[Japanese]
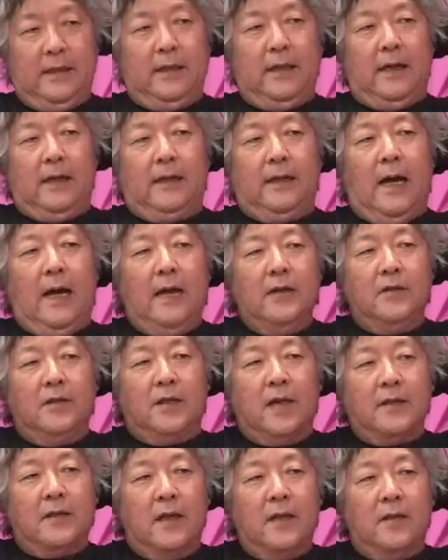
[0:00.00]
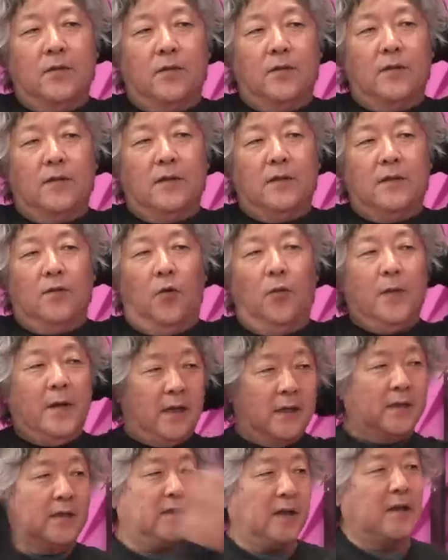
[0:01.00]
だからああいうダサい、褒め
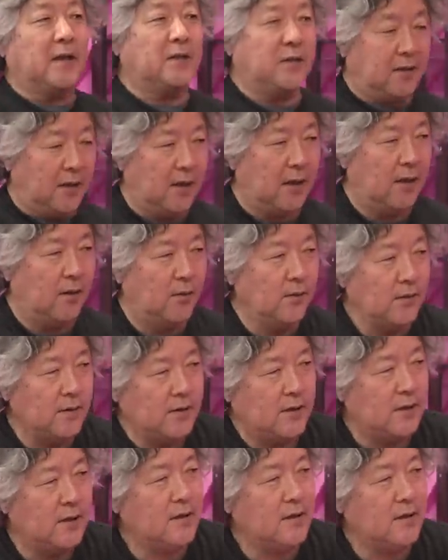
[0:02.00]
方じゃなくて、うん、本当は実